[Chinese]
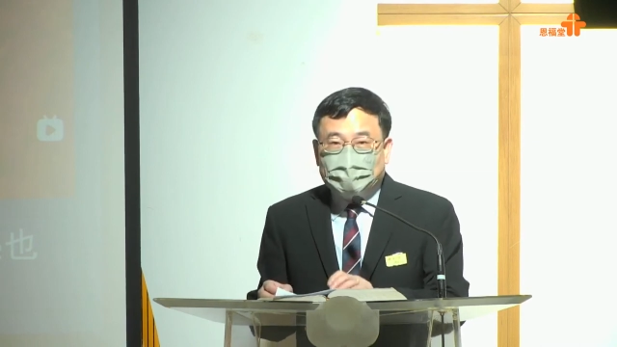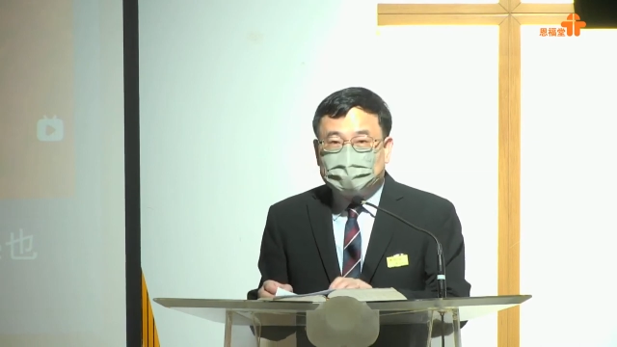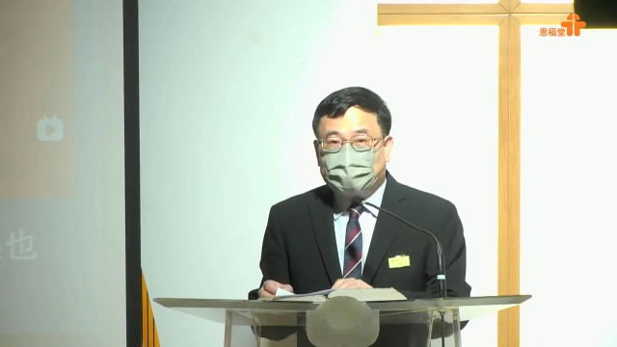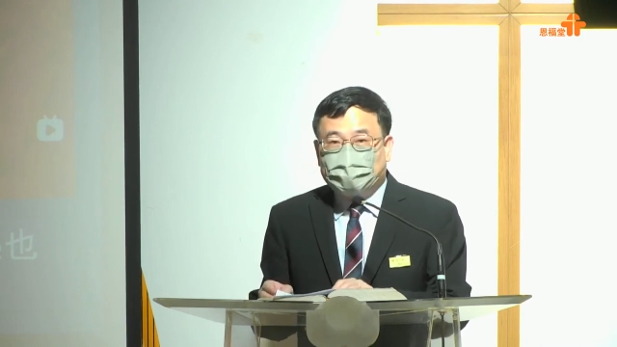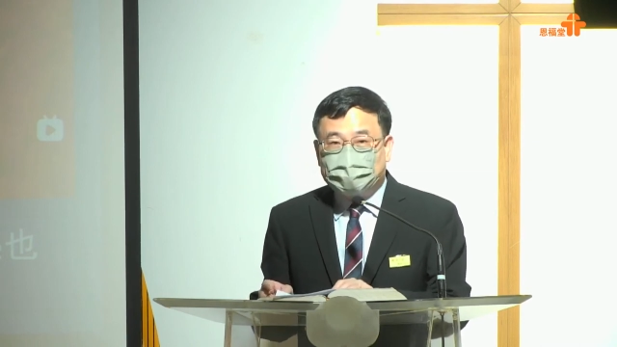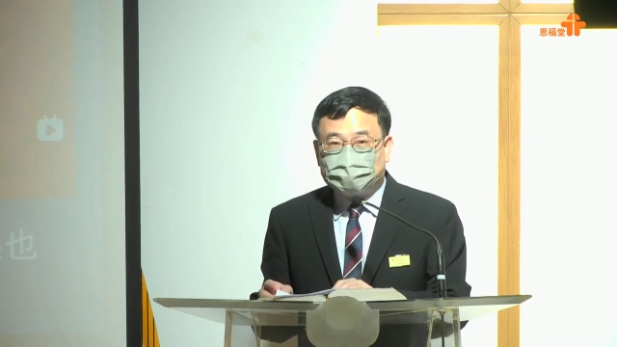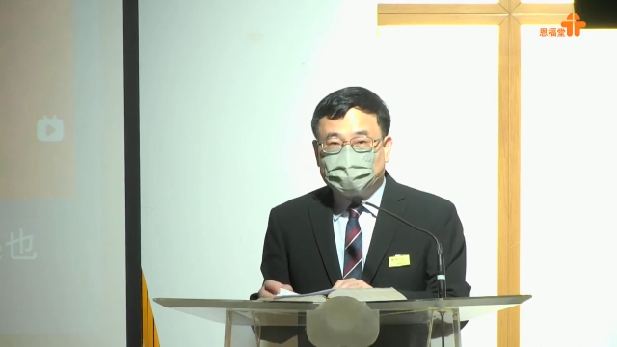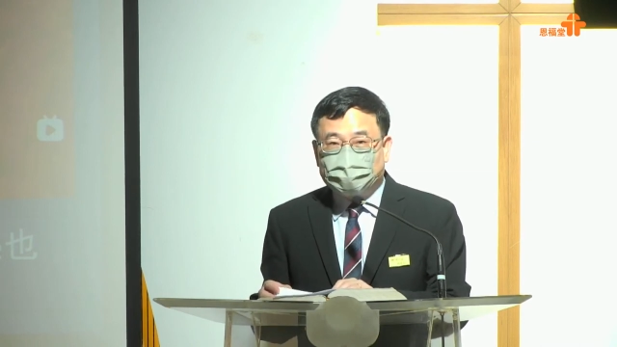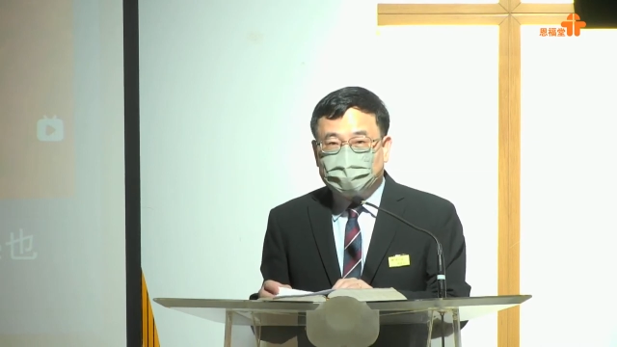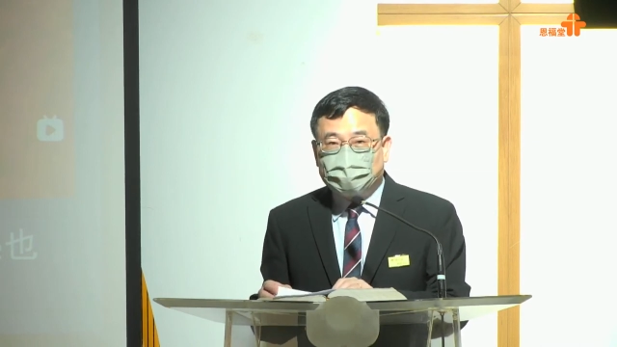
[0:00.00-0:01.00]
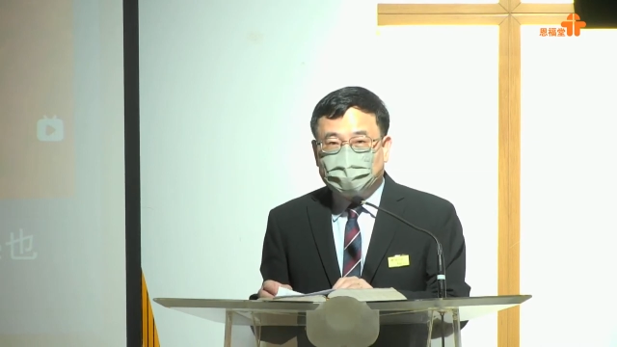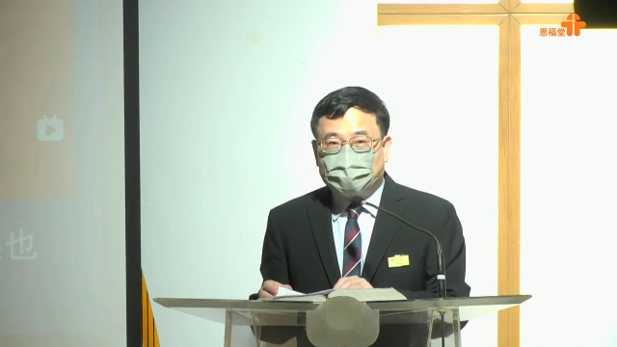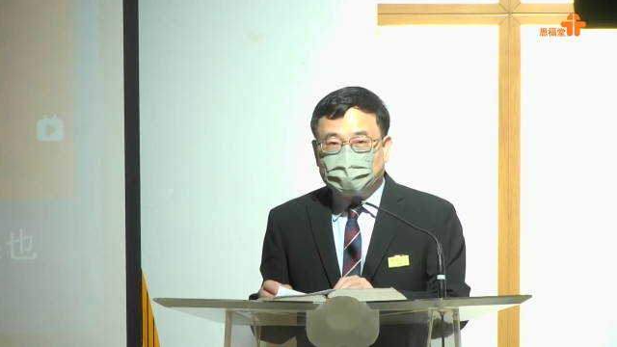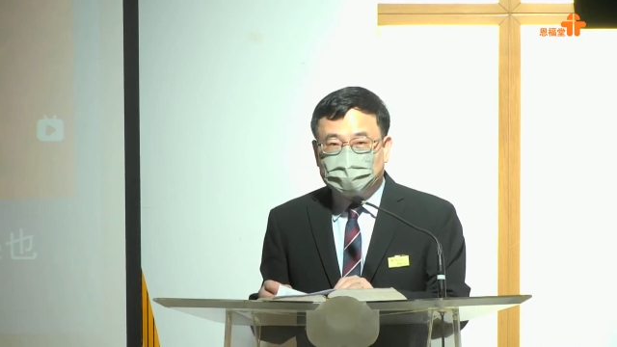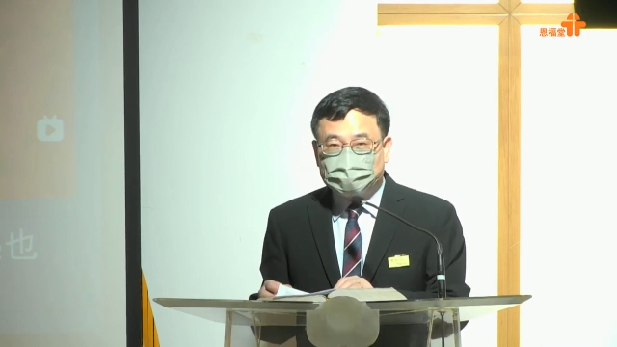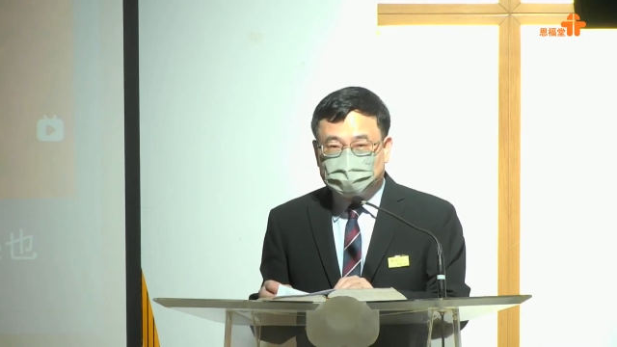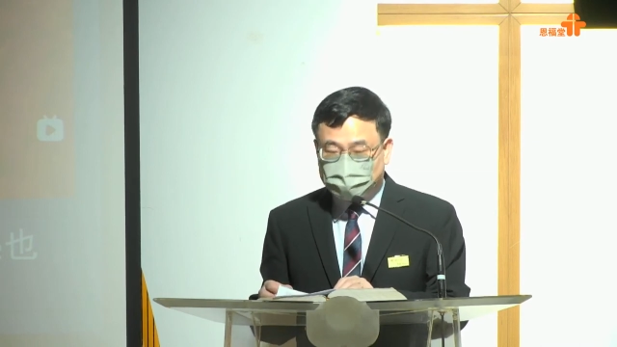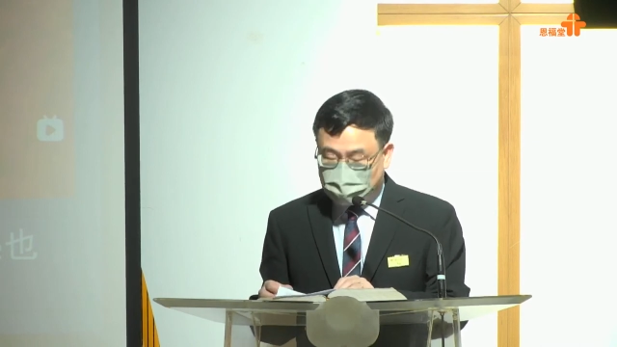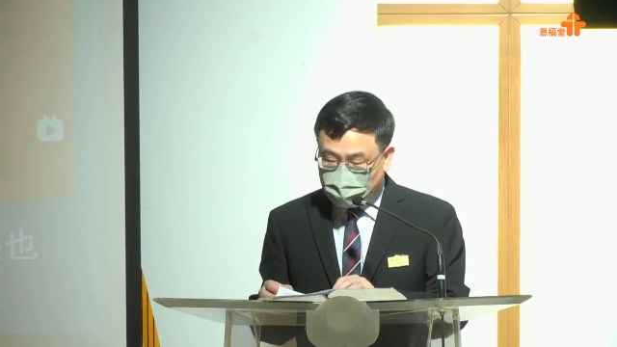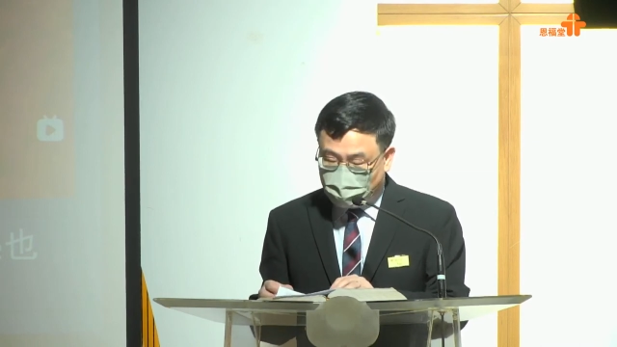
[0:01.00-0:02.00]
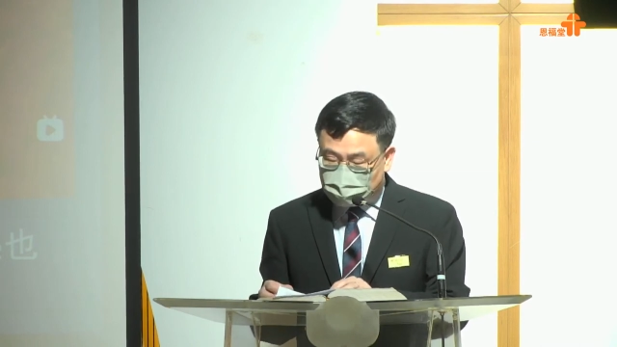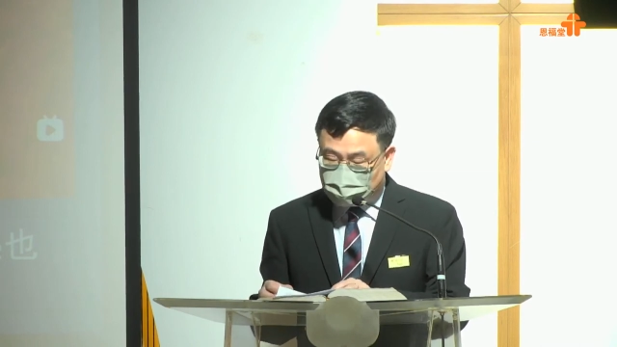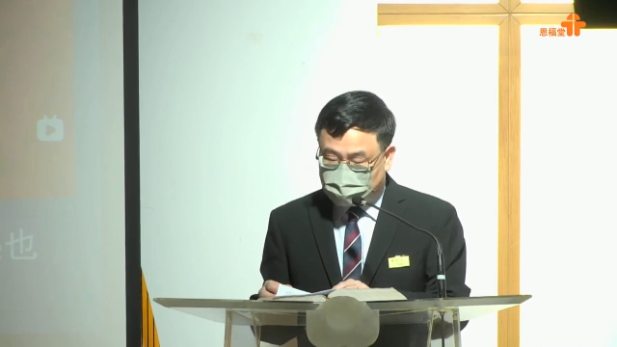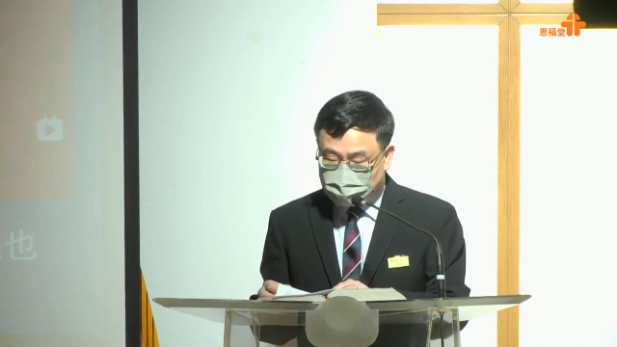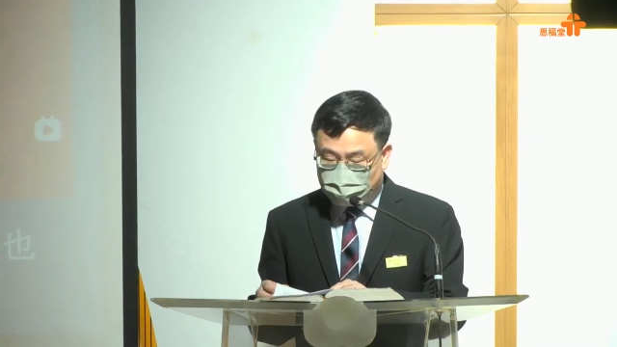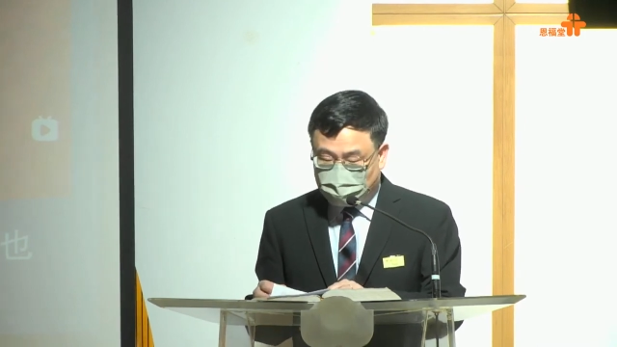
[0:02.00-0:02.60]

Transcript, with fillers: 坦白说，围绕世界末日的经